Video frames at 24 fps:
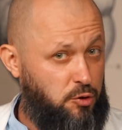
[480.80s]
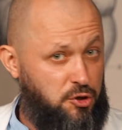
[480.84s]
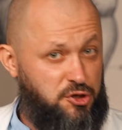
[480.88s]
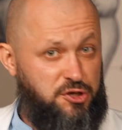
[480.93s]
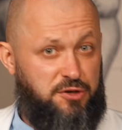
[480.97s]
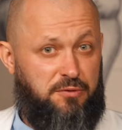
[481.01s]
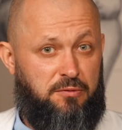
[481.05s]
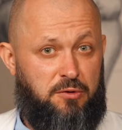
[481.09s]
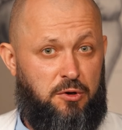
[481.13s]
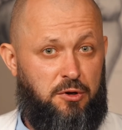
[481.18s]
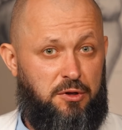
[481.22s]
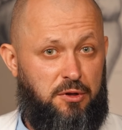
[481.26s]
Тоже
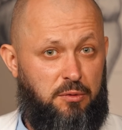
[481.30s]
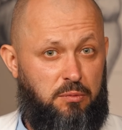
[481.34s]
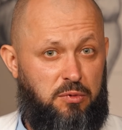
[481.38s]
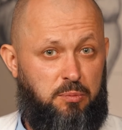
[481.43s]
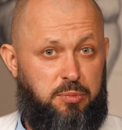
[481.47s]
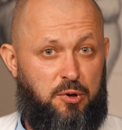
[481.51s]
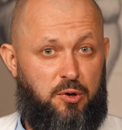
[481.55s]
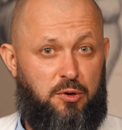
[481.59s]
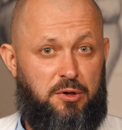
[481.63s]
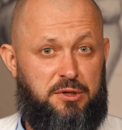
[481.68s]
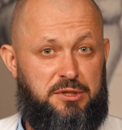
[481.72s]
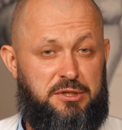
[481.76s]
вроде бы
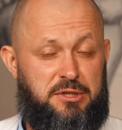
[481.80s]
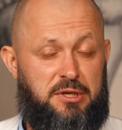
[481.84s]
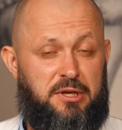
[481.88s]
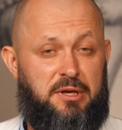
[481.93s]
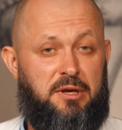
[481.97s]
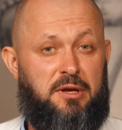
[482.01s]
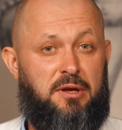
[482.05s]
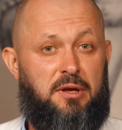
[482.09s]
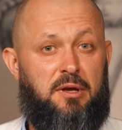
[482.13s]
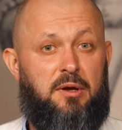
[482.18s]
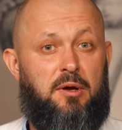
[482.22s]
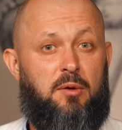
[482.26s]

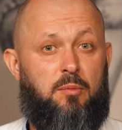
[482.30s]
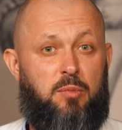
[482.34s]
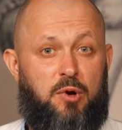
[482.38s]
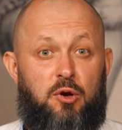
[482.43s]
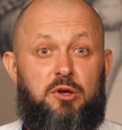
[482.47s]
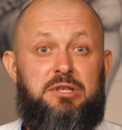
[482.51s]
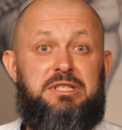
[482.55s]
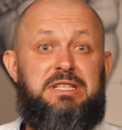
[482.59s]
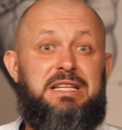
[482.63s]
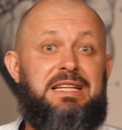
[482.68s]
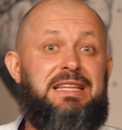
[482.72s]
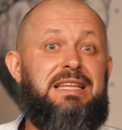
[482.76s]
просто.
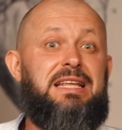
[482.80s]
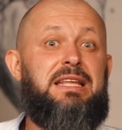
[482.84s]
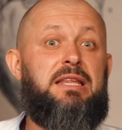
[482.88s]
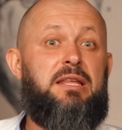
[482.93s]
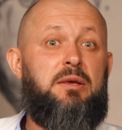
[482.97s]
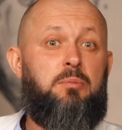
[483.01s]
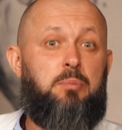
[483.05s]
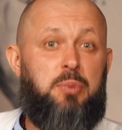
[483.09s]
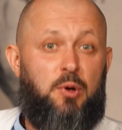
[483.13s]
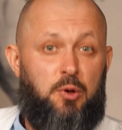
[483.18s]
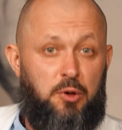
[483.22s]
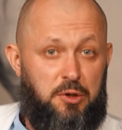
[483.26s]
Просто да не
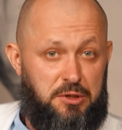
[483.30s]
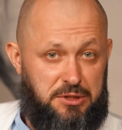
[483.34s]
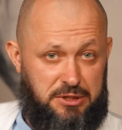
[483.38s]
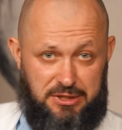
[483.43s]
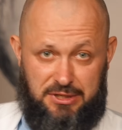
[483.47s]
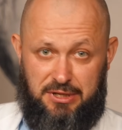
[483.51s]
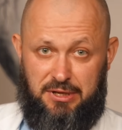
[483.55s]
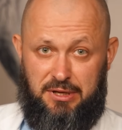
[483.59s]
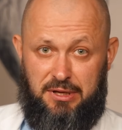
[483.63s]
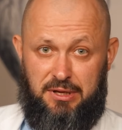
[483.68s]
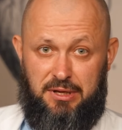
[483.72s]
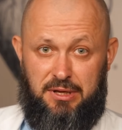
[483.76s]

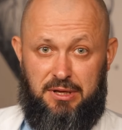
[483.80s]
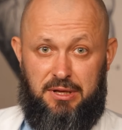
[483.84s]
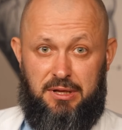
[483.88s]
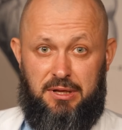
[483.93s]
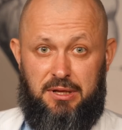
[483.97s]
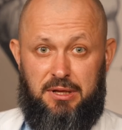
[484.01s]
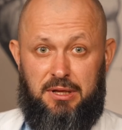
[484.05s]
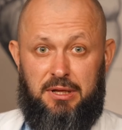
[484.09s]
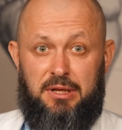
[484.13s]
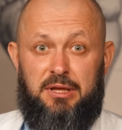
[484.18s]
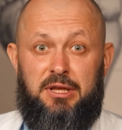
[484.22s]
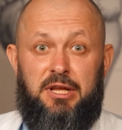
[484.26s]
просто.
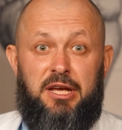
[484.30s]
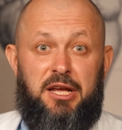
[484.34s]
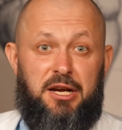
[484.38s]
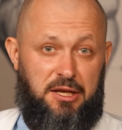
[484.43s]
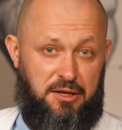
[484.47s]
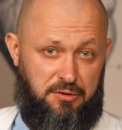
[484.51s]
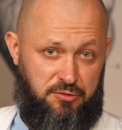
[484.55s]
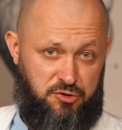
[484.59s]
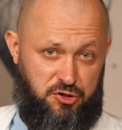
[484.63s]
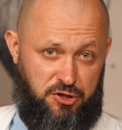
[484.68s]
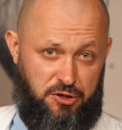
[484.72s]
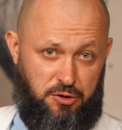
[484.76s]

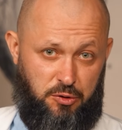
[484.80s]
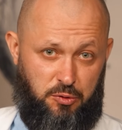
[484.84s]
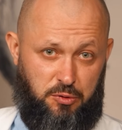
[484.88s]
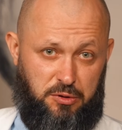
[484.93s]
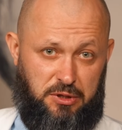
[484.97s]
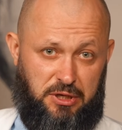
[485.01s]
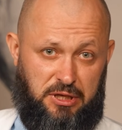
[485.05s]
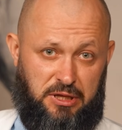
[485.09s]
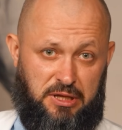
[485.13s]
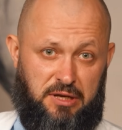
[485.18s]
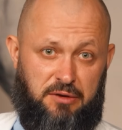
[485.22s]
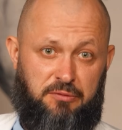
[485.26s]
Дырки в
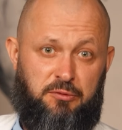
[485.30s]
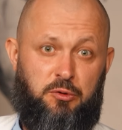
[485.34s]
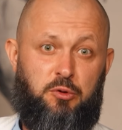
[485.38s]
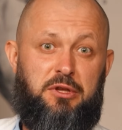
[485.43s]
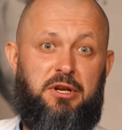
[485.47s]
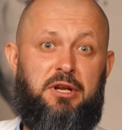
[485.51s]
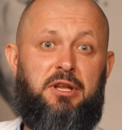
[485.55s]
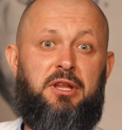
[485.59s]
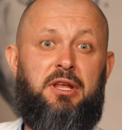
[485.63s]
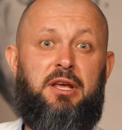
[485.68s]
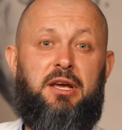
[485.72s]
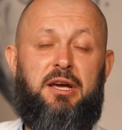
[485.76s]
желудке, да
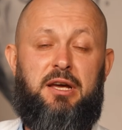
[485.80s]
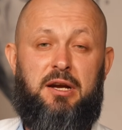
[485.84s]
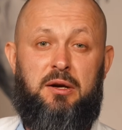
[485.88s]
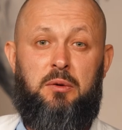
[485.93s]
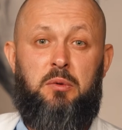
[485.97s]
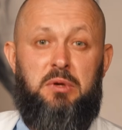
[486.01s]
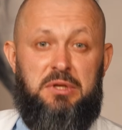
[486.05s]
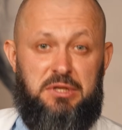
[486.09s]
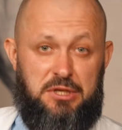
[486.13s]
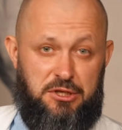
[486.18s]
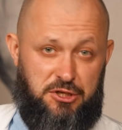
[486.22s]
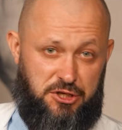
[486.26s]
внутренние
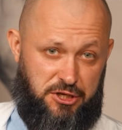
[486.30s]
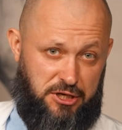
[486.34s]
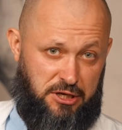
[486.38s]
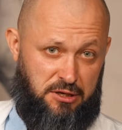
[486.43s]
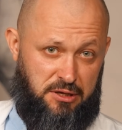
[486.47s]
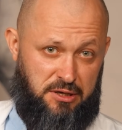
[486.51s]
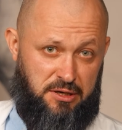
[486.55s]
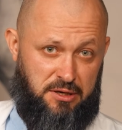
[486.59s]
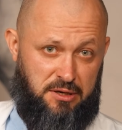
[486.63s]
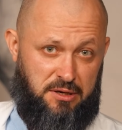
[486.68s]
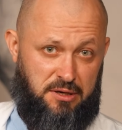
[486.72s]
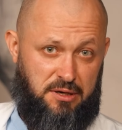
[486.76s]

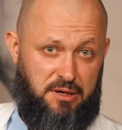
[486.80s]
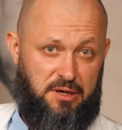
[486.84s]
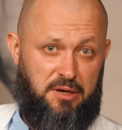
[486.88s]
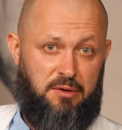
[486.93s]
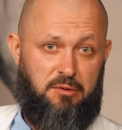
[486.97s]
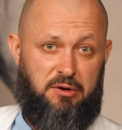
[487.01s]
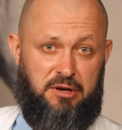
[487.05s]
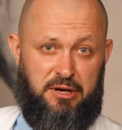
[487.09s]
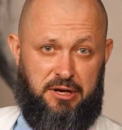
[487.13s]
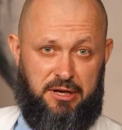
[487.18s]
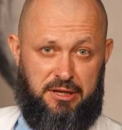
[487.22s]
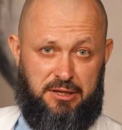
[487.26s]
кровотечения
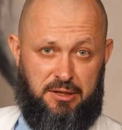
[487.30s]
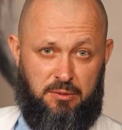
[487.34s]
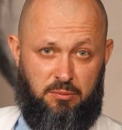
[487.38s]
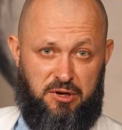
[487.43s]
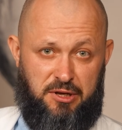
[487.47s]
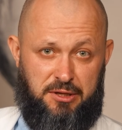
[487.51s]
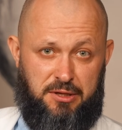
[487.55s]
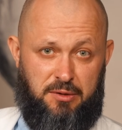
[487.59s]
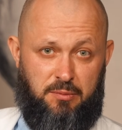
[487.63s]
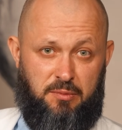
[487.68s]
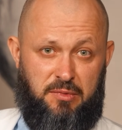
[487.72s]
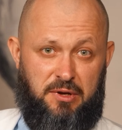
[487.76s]
говорят об
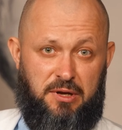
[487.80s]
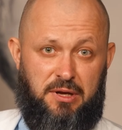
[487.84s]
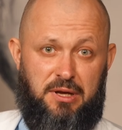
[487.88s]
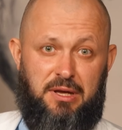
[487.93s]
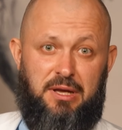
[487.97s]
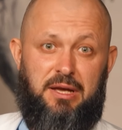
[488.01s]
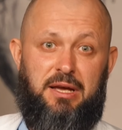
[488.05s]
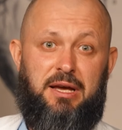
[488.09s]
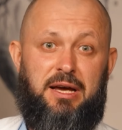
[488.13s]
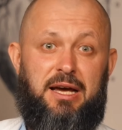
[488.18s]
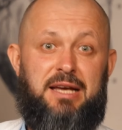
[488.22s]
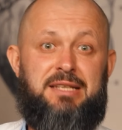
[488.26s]
этом.
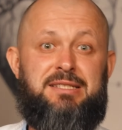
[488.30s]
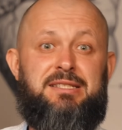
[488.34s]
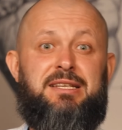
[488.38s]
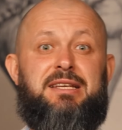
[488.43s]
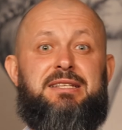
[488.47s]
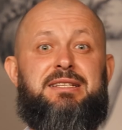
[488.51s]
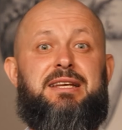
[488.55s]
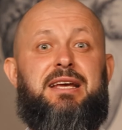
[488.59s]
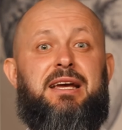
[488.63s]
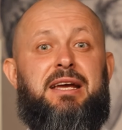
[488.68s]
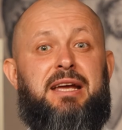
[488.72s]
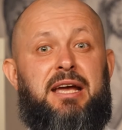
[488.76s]
А
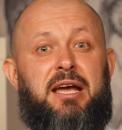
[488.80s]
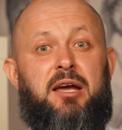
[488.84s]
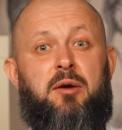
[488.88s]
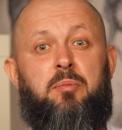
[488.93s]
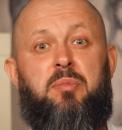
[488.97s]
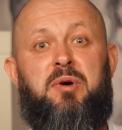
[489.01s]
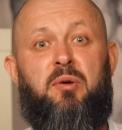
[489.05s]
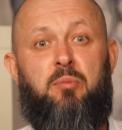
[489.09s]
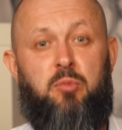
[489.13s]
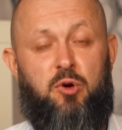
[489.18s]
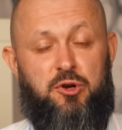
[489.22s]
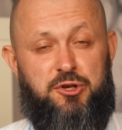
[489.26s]
здесь какая
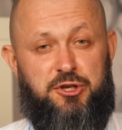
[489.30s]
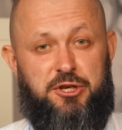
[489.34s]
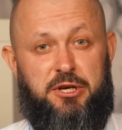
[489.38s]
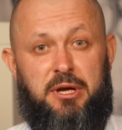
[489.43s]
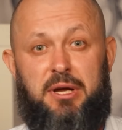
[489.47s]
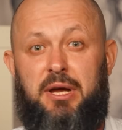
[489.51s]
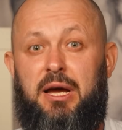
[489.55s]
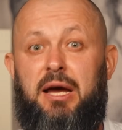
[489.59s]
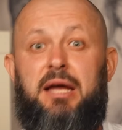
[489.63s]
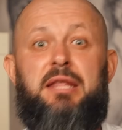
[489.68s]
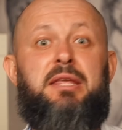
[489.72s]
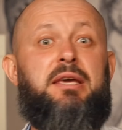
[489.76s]
побочка?
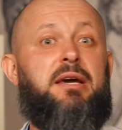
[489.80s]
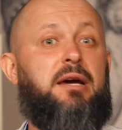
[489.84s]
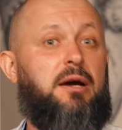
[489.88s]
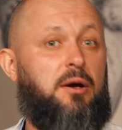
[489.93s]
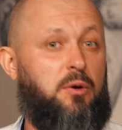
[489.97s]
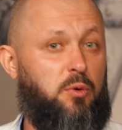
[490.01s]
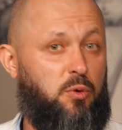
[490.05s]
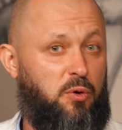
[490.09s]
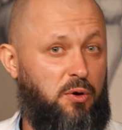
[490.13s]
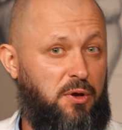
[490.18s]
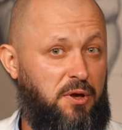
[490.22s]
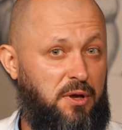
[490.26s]
А
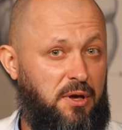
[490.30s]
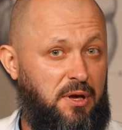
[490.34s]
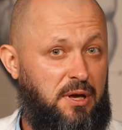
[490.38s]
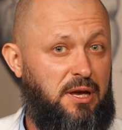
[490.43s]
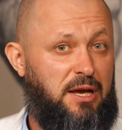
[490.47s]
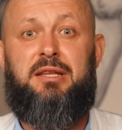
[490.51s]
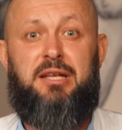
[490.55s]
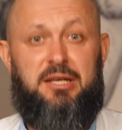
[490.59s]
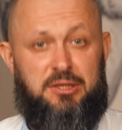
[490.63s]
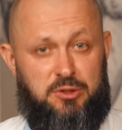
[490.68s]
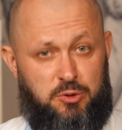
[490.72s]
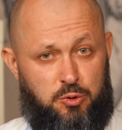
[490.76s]
никакой.
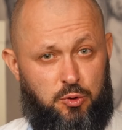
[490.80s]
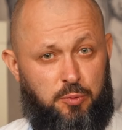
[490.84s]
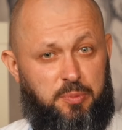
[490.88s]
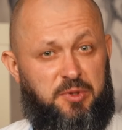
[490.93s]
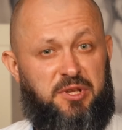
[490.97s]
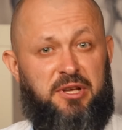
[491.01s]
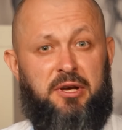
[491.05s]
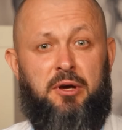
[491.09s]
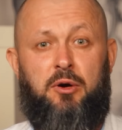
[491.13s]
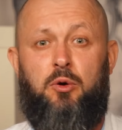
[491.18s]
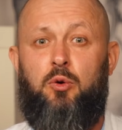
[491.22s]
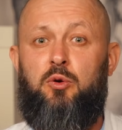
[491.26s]

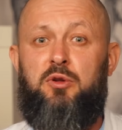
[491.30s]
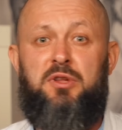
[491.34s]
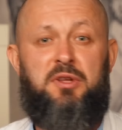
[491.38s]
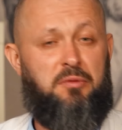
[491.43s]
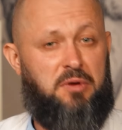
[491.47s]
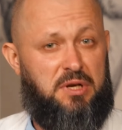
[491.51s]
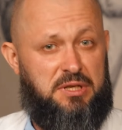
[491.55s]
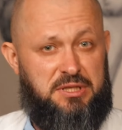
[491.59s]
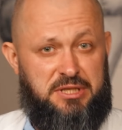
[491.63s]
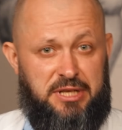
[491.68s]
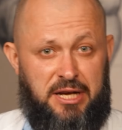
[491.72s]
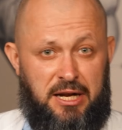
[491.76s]
Доступно,
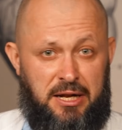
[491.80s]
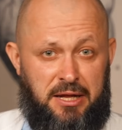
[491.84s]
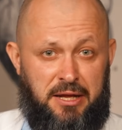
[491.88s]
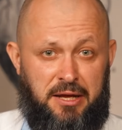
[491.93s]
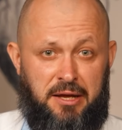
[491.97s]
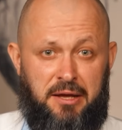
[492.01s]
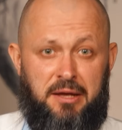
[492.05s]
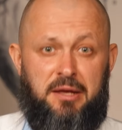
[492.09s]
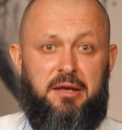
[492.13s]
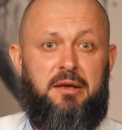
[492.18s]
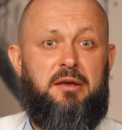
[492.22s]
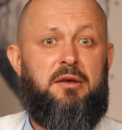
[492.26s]

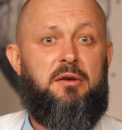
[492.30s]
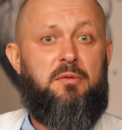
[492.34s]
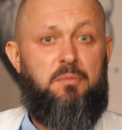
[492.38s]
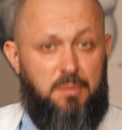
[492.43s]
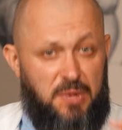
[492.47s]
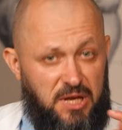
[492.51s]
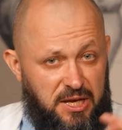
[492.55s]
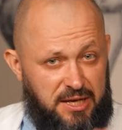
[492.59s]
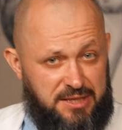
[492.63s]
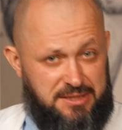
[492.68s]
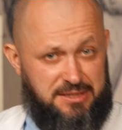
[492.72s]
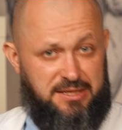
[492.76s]
универсально.
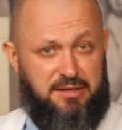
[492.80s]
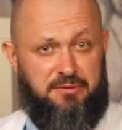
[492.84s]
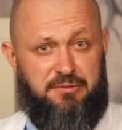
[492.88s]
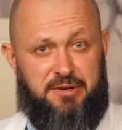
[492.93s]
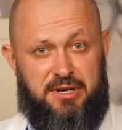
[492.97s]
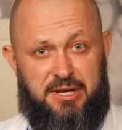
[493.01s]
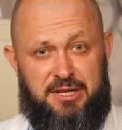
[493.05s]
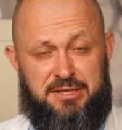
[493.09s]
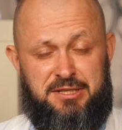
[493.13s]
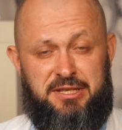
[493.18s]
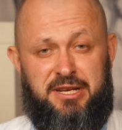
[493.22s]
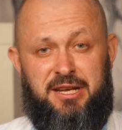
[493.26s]
Место в
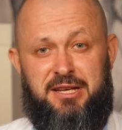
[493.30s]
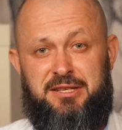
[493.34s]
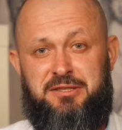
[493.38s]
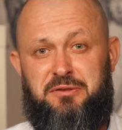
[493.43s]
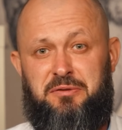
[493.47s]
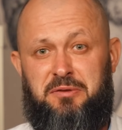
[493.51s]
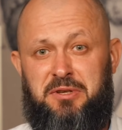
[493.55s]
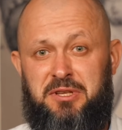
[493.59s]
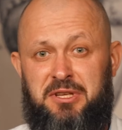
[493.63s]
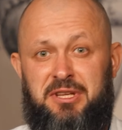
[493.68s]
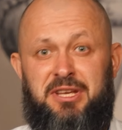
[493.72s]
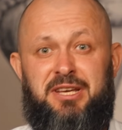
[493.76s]

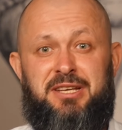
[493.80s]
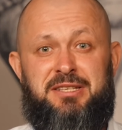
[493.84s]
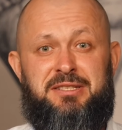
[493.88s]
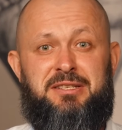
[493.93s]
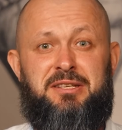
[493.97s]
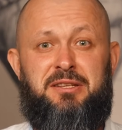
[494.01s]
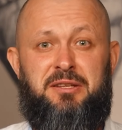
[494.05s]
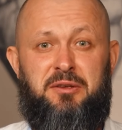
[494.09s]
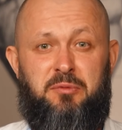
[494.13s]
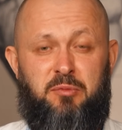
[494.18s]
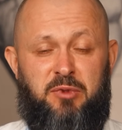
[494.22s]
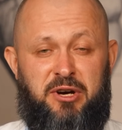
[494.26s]
хозяйстве не
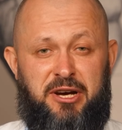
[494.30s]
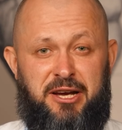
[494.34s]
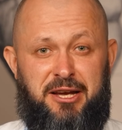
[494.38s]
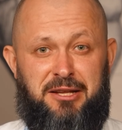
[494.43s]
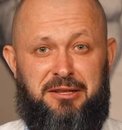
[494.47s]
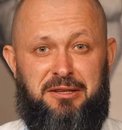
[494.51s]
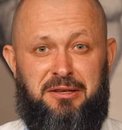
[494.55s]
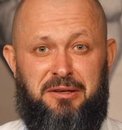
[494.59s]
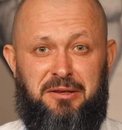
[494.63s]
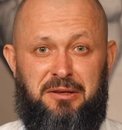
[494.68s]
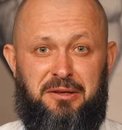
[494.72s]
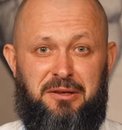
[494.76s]

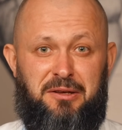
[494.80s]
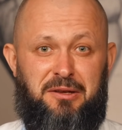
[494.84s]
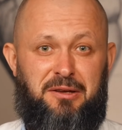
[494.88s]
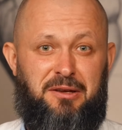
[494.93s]
занимает –